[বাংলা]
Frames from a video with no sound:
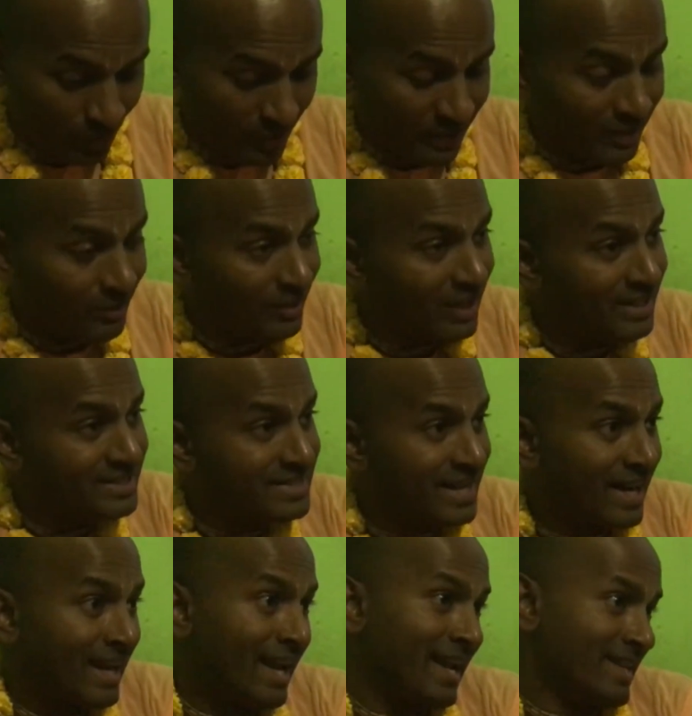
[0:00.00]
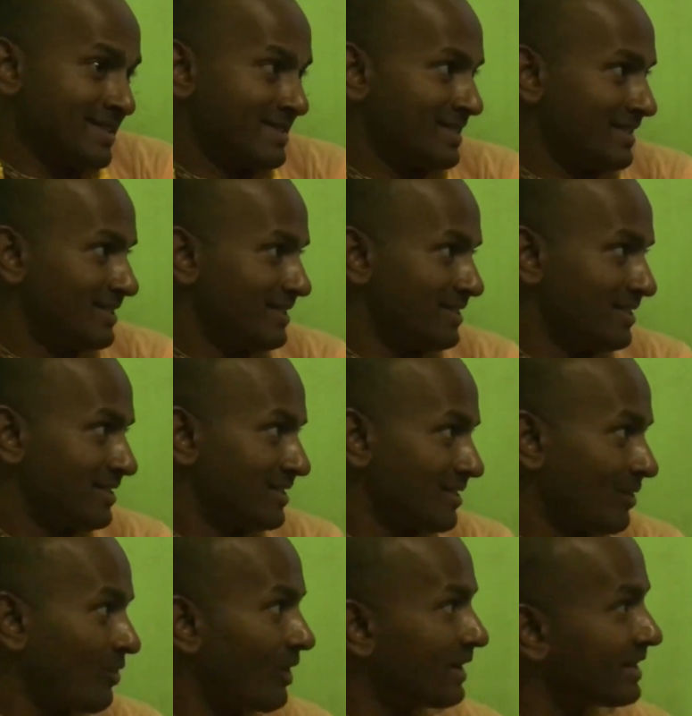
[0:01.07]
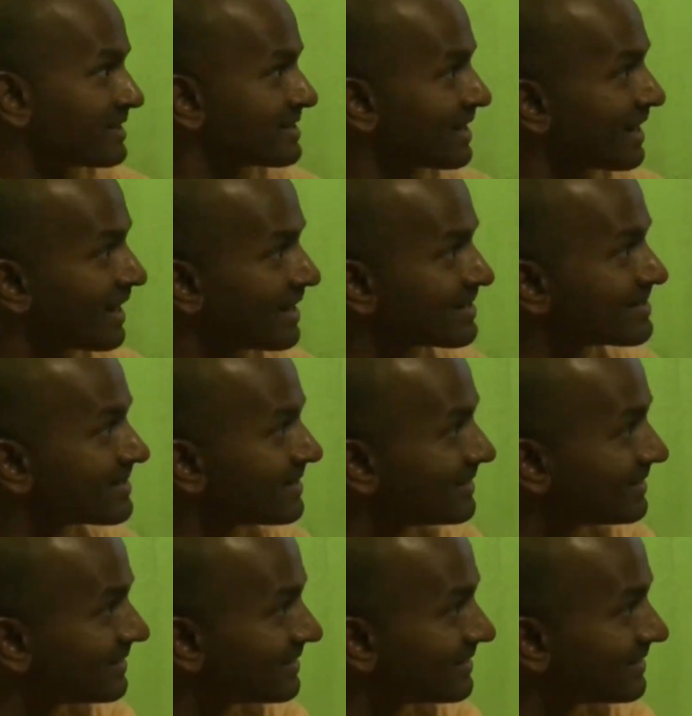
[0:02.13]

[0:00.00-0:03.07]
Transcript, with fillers: অনেকগুলা চ্যানেল আছে কয়টা চ্যানেল আছে